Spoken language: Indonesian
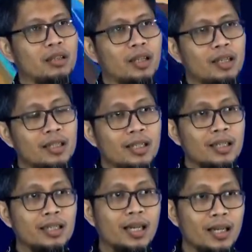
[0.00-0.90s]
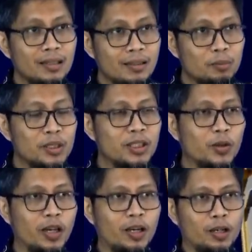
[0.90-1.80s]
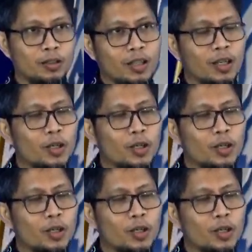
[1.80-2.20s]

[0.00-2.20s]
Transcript: Allah dan menjauhi larangan Allah